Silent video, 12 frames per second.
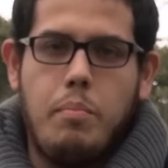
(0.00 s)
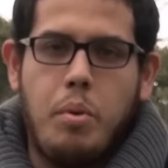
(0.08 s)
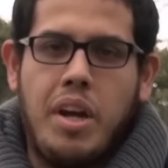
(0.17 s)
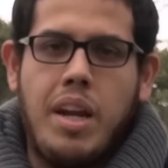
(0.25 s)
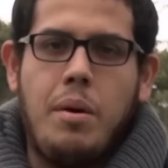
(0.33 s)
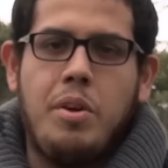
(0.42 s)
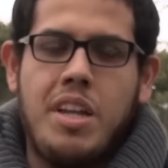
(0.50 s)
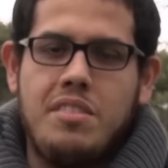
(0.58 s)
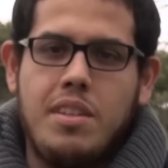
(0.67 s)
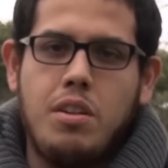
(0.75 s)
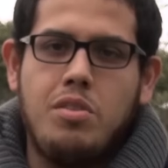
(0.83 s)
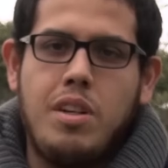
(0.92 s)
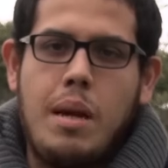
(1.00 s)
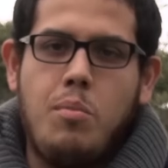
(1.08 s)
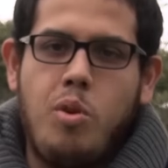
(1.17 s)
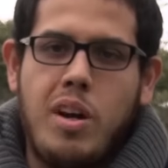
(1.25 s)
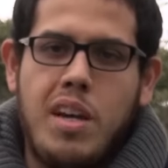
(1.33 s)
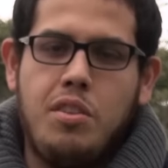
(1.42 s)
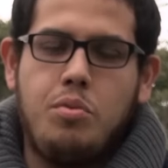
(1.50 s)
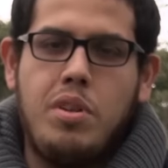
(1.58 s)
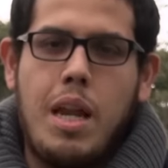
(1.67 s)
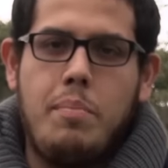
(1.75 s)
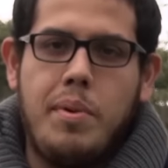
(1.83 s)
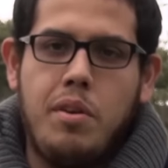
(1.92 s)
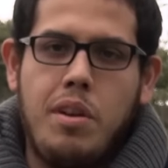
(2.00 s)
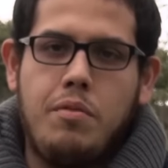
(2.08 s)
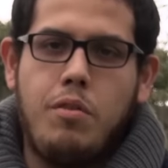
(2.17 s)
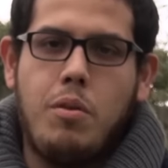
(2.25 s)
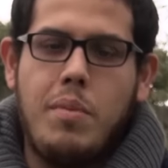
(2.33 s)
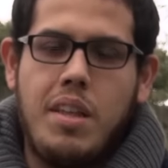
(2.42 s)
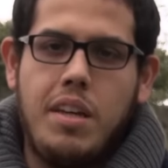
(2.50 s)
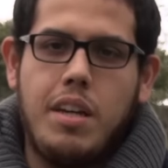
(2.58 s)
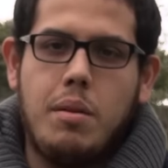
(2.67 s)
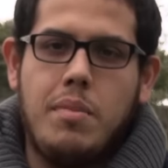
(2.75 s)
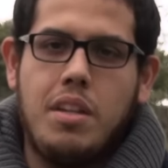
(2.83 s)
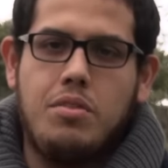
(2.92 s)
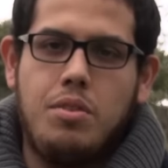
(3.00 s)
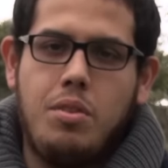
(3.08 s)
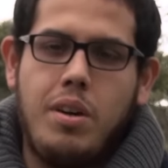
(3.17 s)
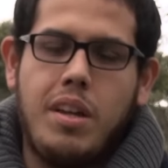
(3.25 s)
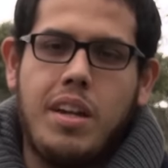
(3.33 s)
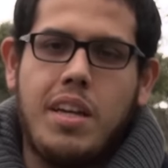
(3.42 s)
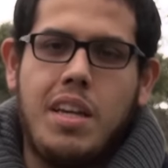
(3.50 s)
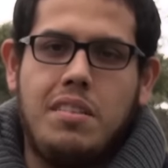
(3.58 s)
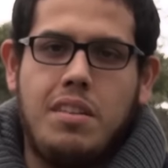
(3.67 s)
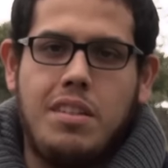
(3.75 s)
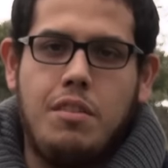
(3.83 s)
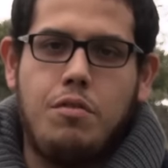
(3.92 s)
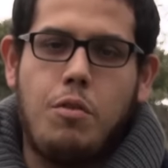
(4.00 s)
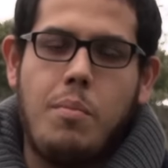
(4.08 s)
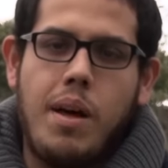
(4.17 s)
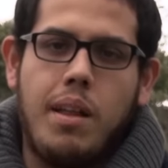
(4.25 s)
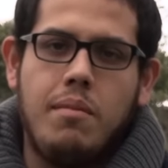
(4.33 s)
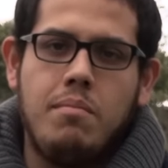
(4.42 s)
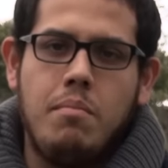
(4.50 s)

Porque la violencia contra la mujer es una de las peores formas de discriminación que requiere ser transformada.